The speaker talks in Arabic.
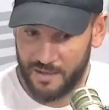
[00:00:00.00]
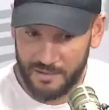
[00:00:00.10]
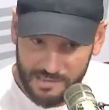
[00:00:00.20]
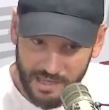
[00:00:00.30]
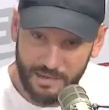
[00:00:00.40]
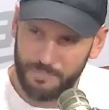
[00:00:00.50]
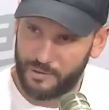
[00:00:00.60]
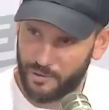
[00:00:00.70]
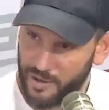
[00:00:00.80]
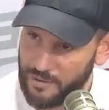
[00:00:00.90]

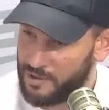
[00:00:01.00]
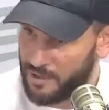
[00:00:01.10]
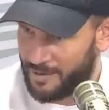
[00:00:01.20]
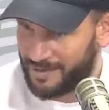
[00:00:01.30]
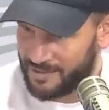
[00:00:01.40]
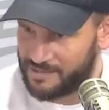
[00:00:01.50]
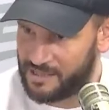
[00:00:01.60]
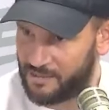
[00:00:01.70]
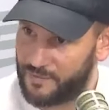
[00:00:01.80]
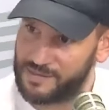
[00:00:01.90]
سيبت روحي وانا معناتها
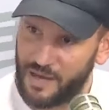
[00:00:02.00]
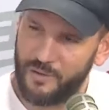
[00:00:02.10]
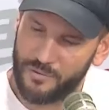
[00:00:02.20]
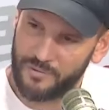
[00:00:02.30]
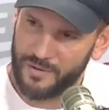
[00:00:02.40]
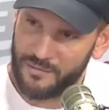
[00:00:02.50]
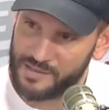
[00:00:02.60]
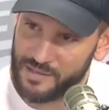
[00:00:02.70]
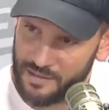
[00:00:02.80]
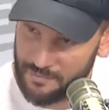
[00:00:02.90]
نزيد فيسعه
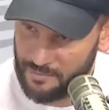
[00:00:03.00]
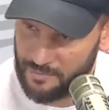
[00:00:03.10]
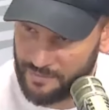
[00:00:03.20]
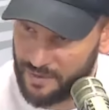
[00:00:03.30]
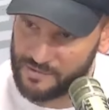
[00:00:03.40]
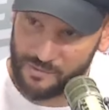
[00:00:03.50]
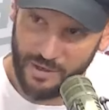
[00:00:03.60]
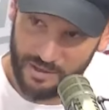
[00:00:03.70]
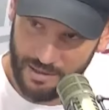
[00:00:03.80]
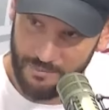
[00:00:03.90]
ونفس في نفس
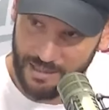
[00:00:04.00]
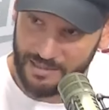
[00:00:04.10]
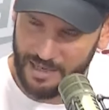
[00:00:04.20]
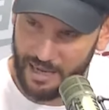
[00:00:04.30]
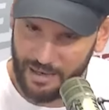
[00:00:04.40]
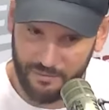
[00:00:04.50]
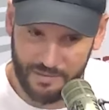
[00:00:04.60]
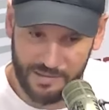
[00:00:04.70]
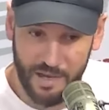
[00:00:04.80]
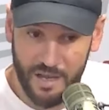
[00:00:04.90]
الوقت معناتها نحرق
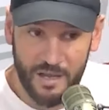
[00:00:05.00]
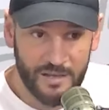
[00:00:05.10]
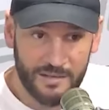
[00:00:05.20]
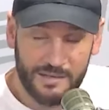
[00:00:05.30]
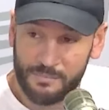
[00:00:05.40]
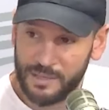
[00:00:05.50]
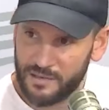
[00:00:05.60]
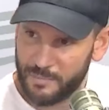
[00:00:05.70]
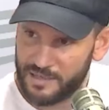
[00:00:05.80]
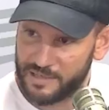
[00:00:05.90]
فيسعه
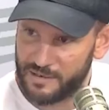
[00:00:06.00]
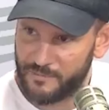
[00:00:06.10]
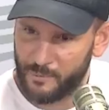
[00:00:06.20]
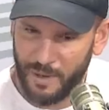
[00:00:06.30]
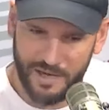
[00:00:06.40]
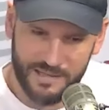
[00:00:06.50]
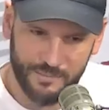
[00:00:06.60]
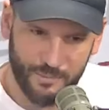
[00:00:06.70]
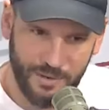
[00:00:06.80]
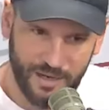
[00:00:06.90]
سمنت برشا ومعنا سي
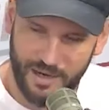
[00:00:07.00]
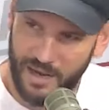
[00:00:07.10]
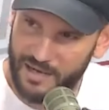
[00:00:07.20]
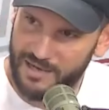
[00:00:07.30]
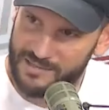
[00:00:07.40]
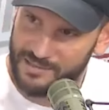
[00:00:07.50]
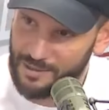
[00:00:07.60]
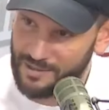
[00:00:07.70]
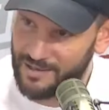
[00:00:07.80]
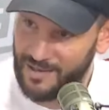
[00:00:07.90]
بو بكر الحناشي
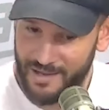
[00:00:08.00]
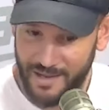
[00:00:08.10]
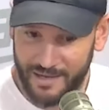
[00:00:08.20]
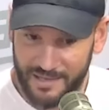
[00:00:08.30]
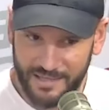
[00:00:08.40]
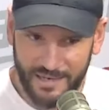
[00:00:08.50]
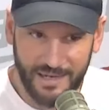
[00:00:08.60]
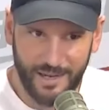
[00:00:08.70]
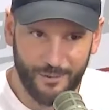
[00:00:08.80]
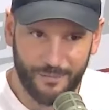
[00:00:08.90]
وقتها كي جينا
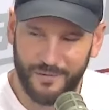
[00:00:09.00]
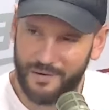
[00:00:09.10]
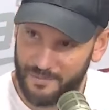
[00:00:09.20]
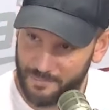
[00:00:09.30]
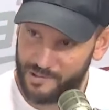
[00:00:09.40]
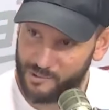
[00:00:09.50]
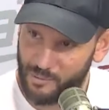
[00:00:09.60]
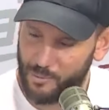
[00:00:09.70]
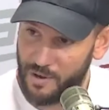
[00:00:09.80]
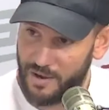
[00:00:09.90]
ناخذه في البريز دو
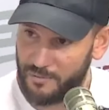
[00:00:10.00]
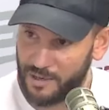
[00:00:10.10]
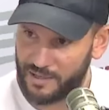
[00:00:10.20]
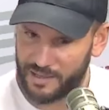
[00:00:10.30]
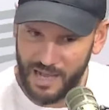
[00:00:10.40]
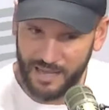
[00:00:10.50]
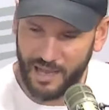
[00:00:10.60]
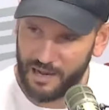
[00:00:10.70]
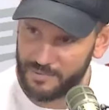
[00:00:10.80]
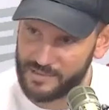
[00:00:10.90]
بوا وقتها طلعت
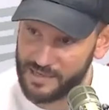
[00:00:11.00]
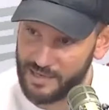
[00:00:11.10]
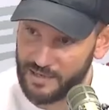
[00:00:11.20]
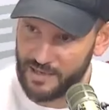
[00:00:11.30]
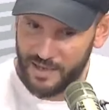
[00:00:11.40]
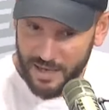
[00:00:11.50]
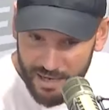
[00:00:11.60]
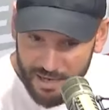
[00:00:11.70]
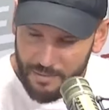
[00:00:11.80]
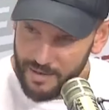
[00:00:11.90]
على الميزان
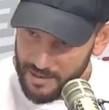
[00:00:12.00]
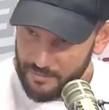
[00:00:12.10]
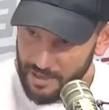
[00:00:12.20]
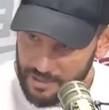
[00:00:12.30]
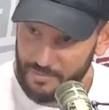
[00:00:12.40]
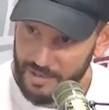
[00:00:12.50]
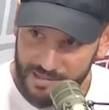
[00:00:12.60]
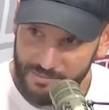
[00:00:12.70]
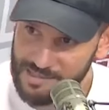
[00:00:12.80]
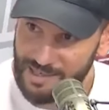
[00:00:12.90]
انا انا واحد من الناس
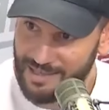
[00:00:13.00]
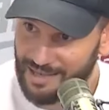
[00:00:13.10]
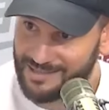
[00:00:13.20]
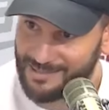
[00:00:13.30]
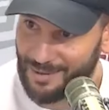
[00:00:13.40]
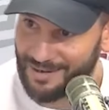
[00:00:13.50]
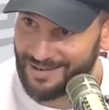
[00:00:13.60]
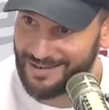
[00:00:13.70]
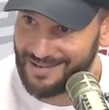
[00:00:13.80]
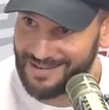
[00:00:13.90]
ما صدقتش معناها
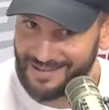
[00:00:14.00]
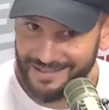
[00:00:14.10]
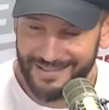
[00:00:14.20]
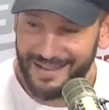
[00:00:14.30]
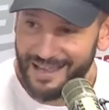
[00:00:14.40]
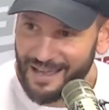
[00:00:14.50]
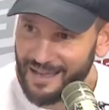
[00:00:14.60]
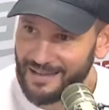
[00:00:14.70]
نلقى